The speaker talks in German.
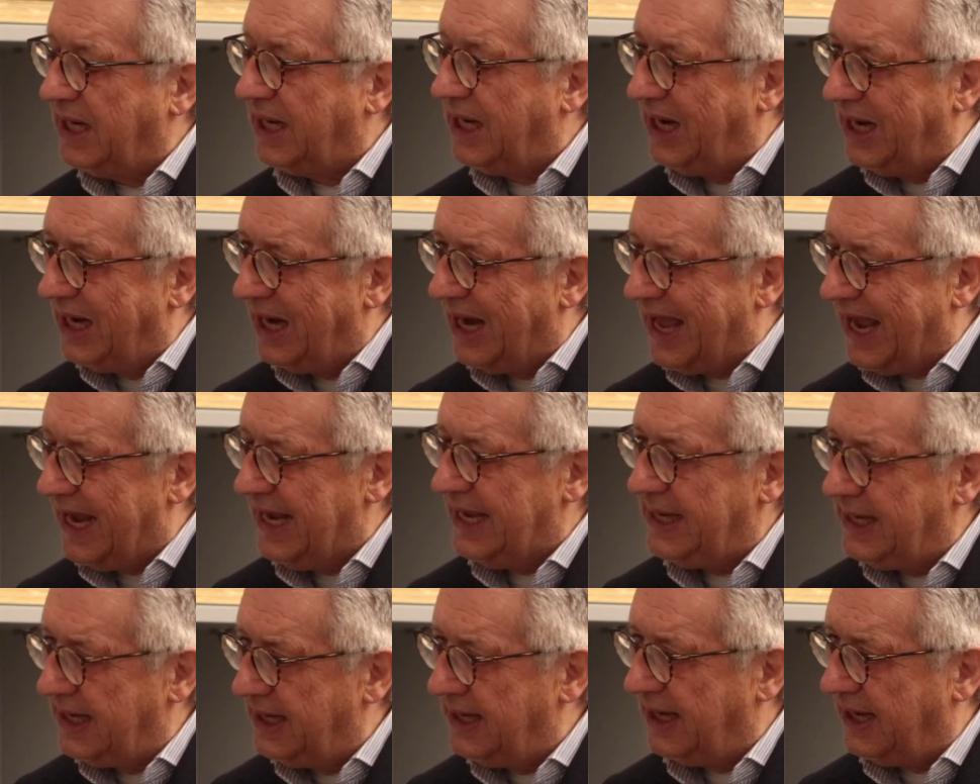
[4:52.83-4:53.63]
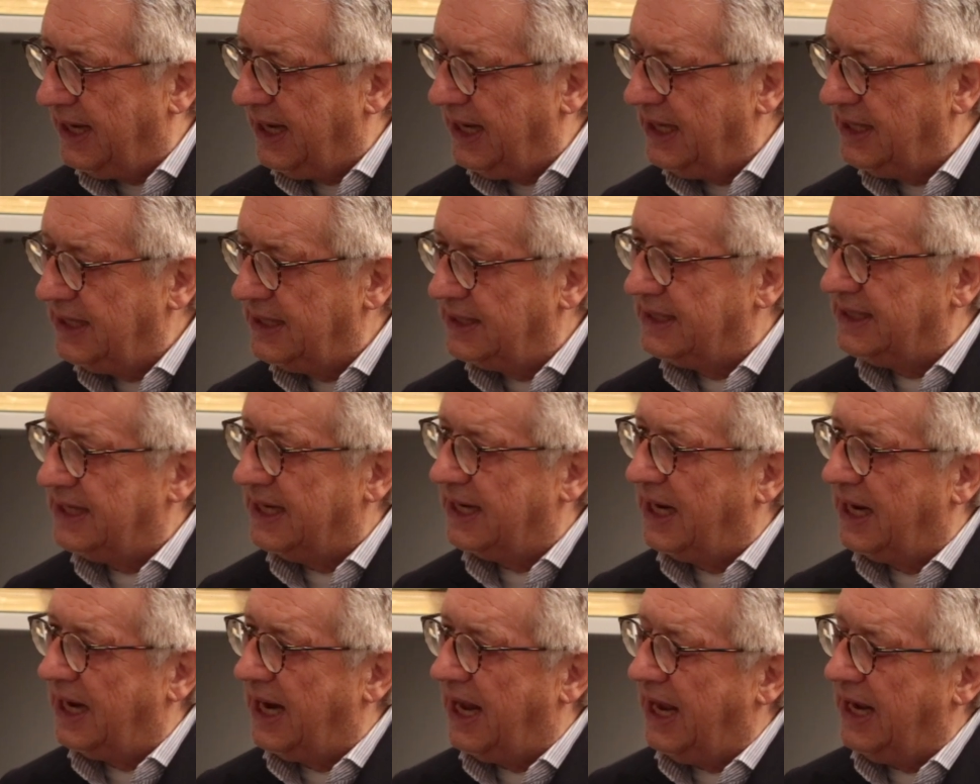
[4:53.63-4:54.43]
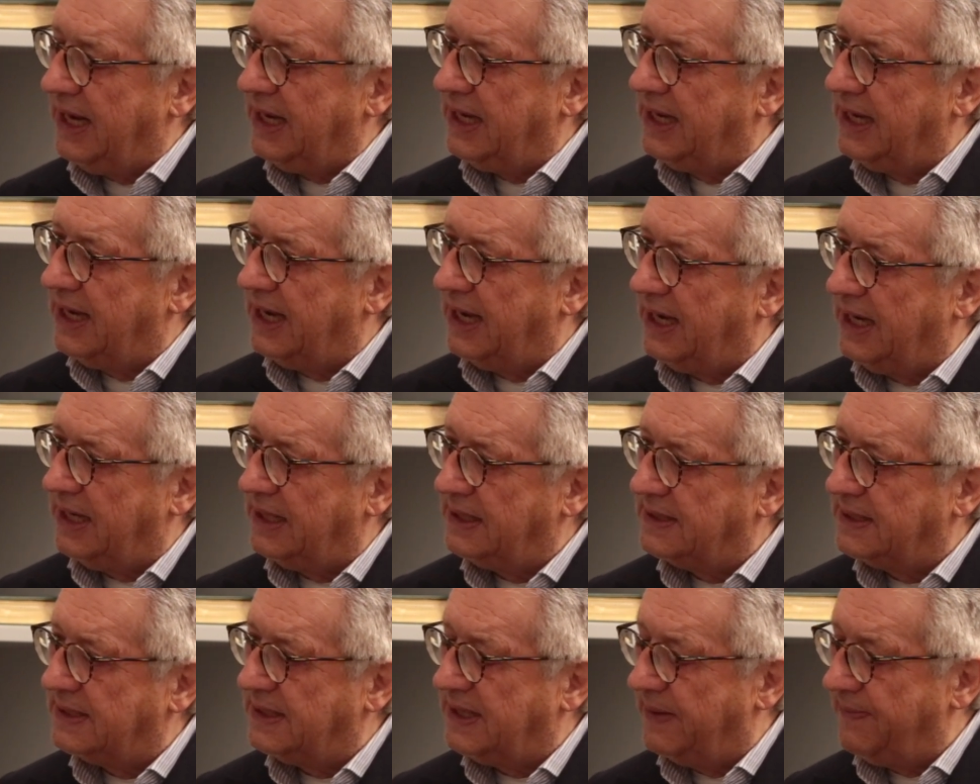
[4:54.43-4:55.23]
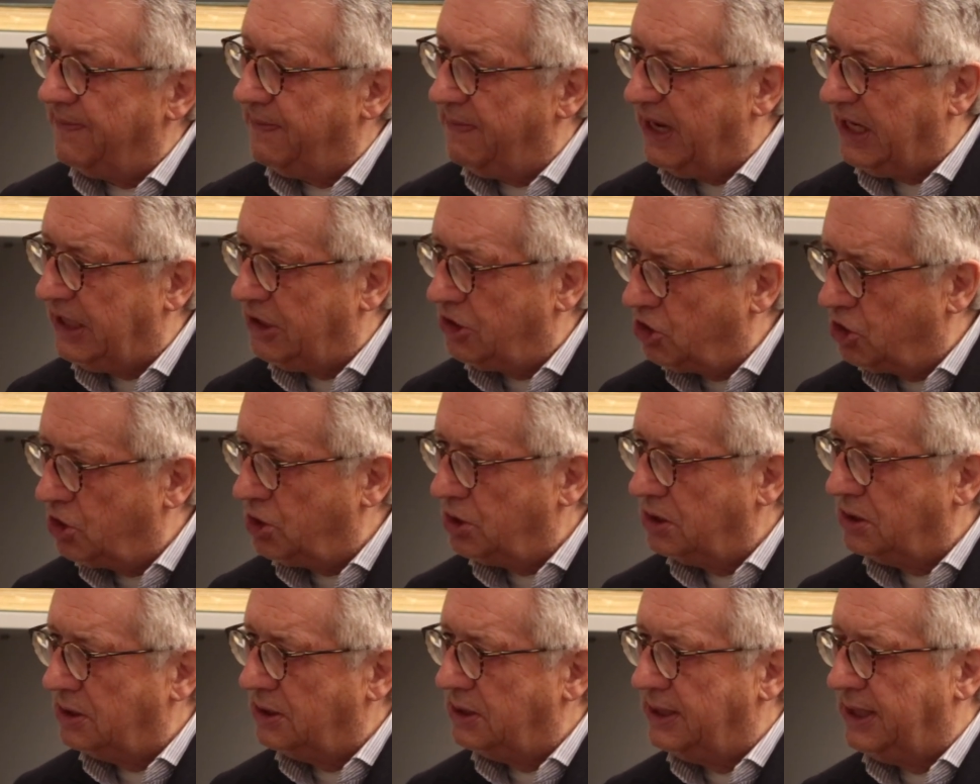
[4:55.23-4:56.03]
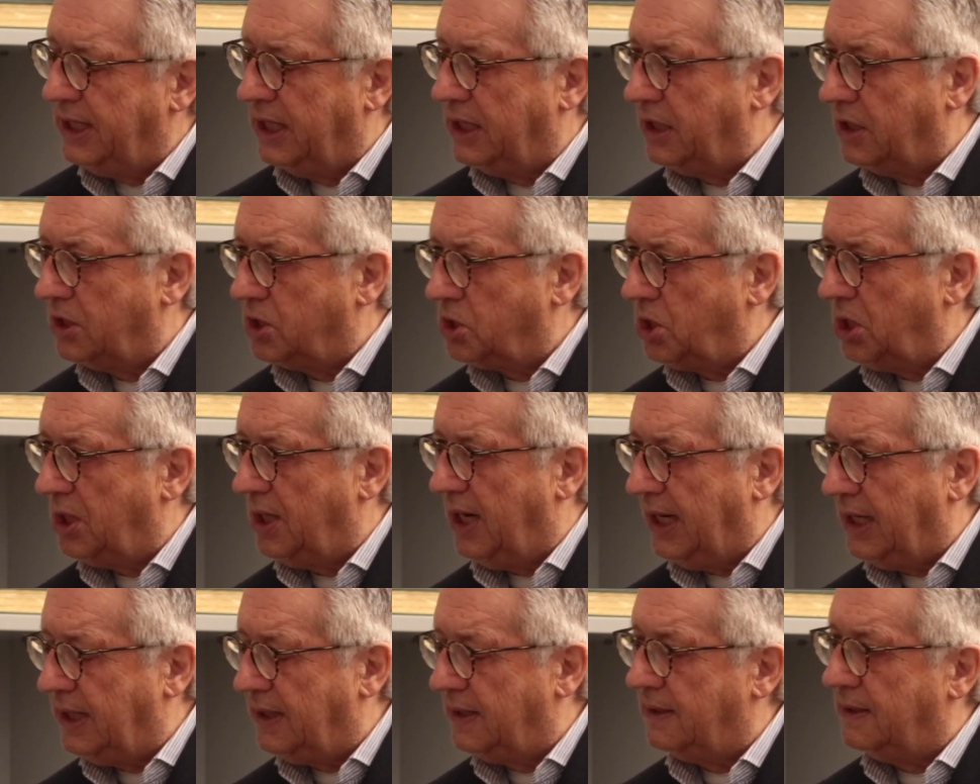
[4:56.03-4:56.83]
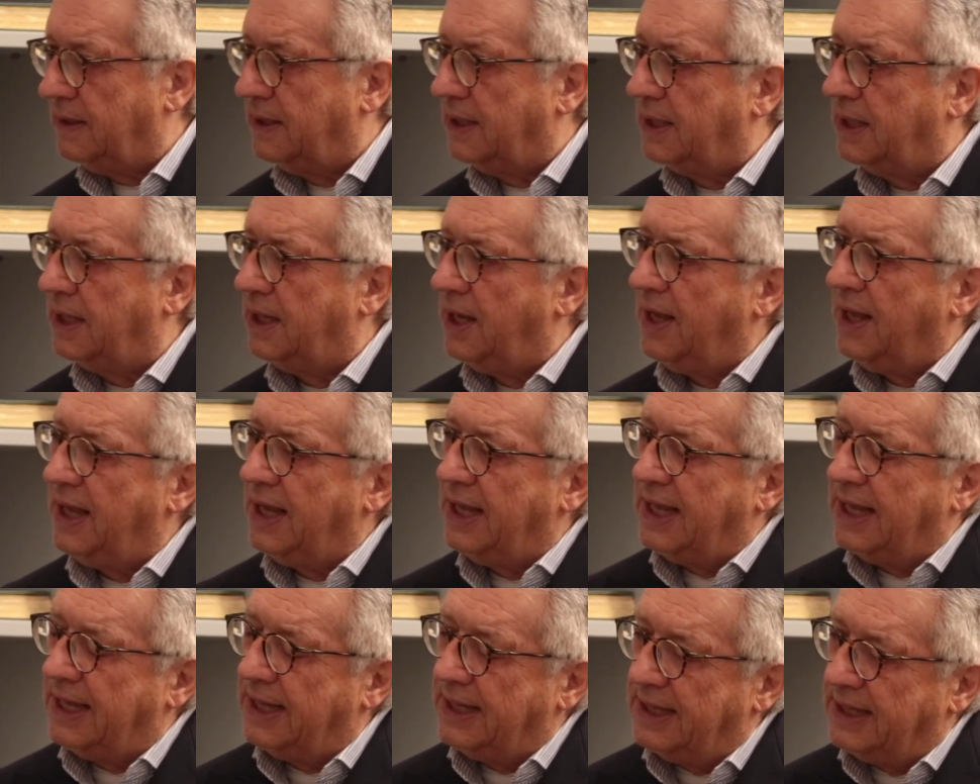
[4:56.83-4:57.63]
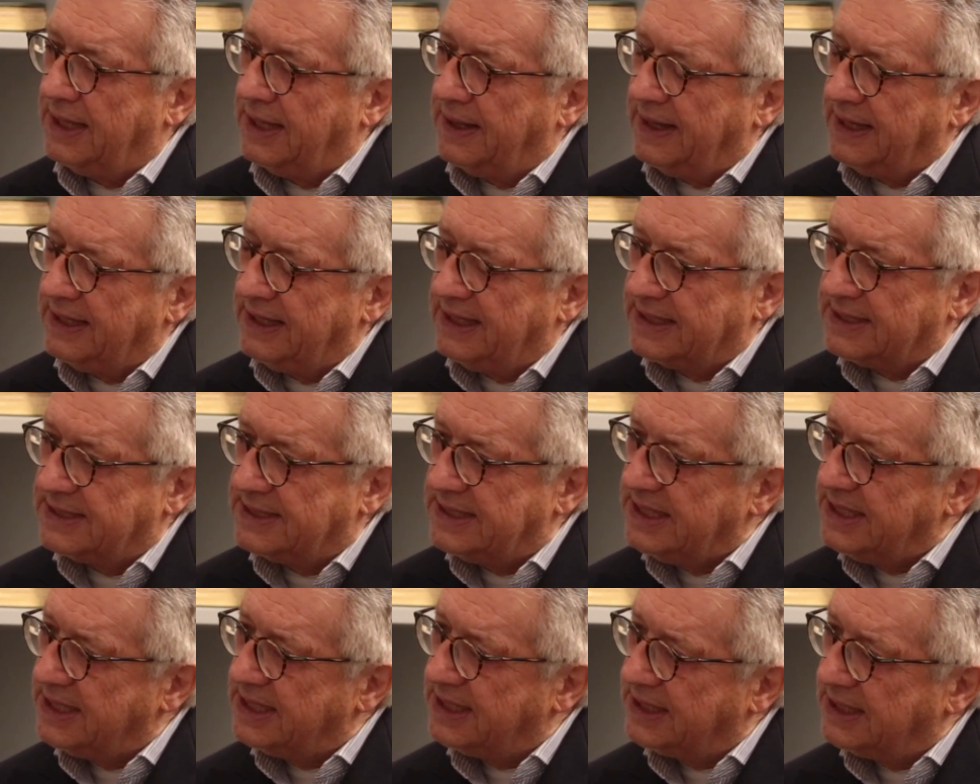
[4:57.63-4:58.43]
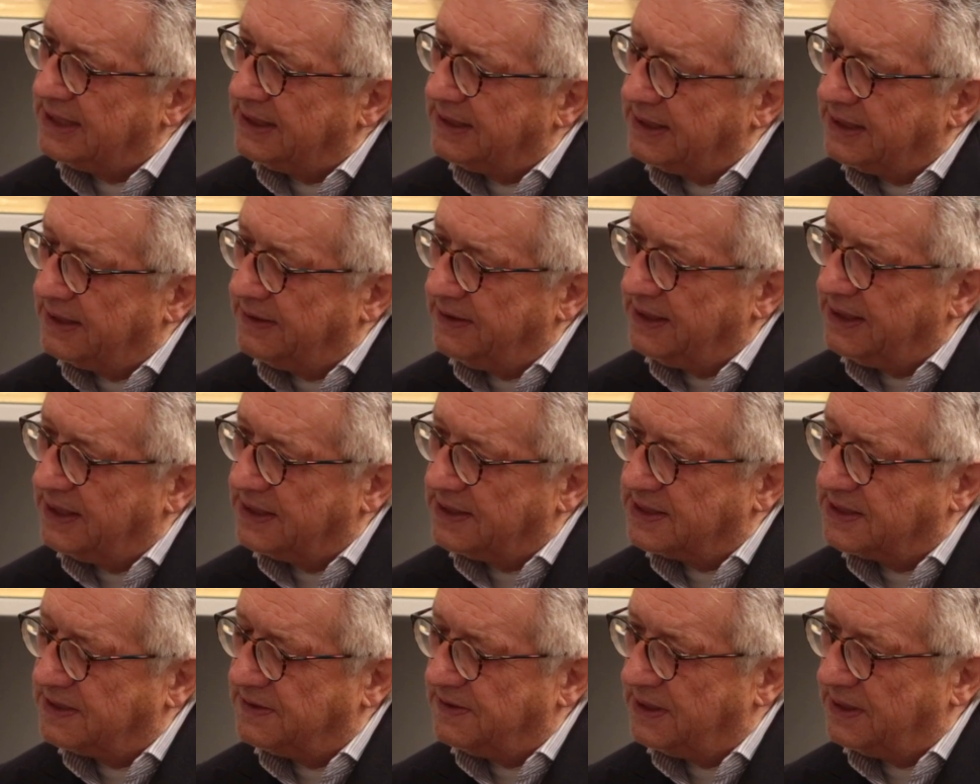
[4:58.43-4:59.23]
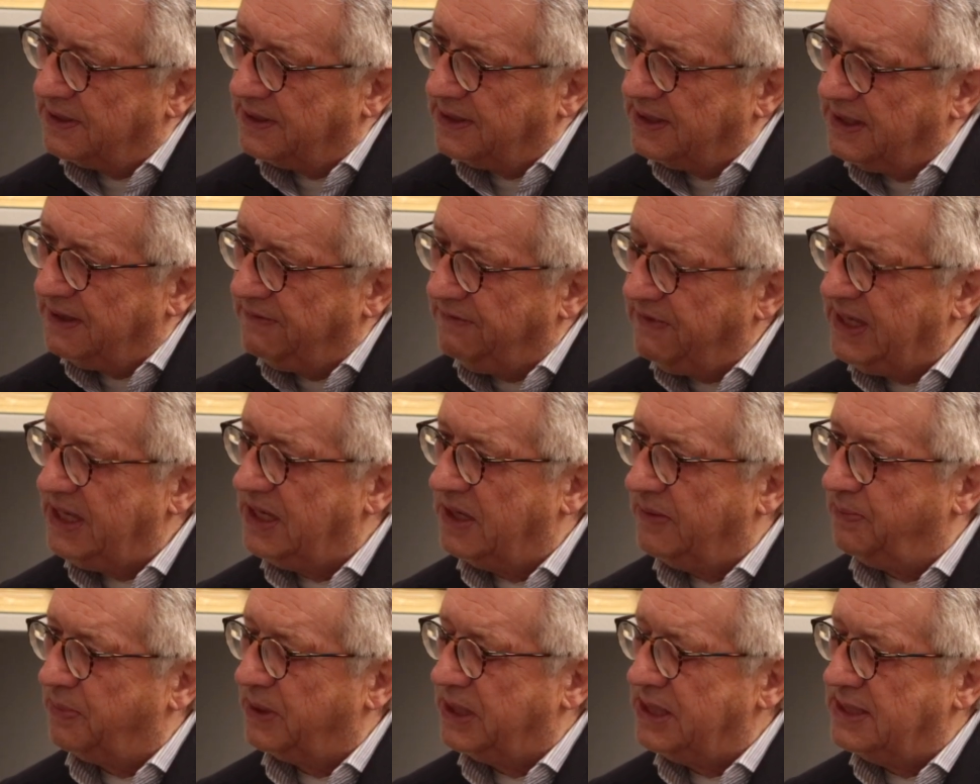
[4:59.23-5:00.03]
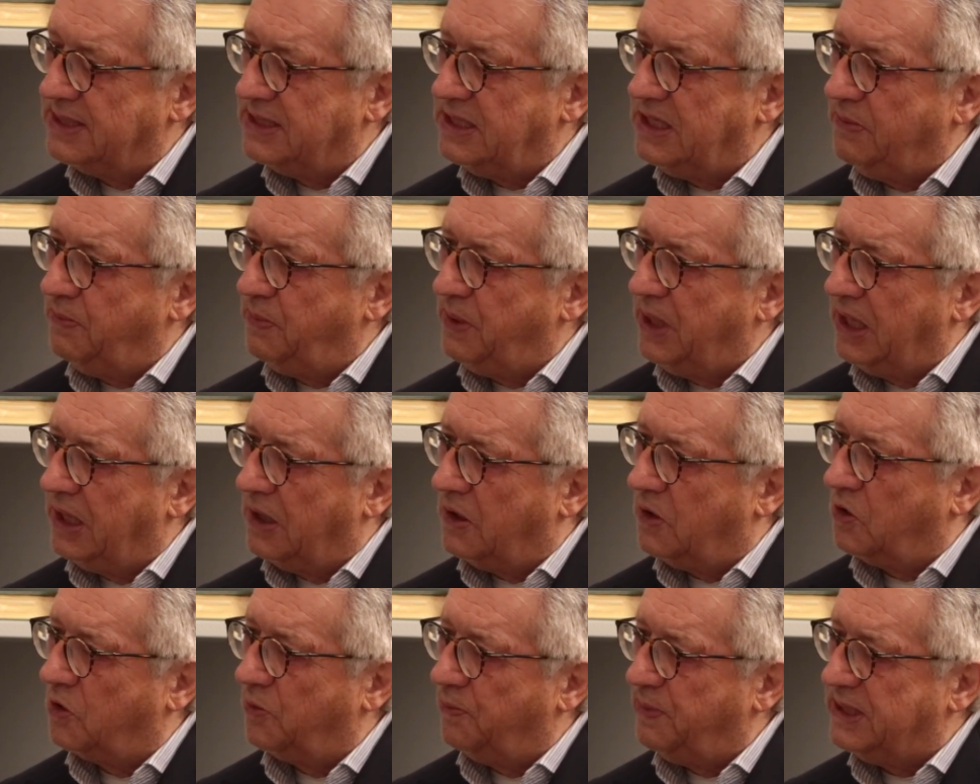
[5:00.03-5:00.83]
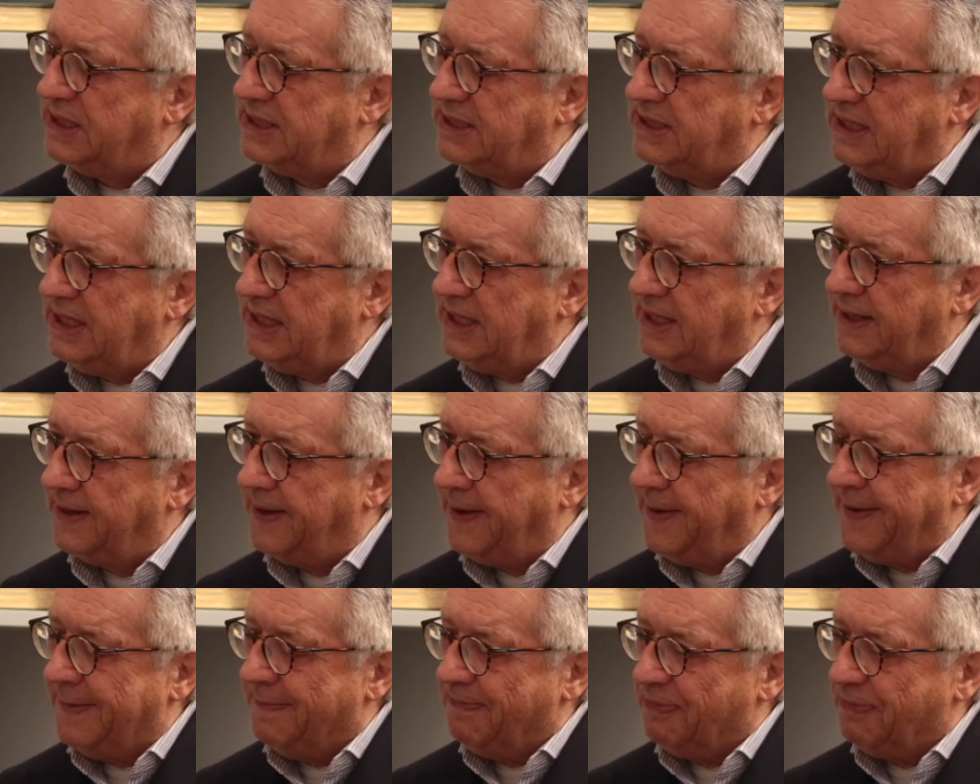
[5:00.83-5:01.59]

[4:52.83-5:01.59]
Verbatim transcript: der Gleichheit, der Gleichheit der Menschen, der Geschlechter, äh, dass sich äh, dass, äh, die Wiener Prinzipien auch beziehen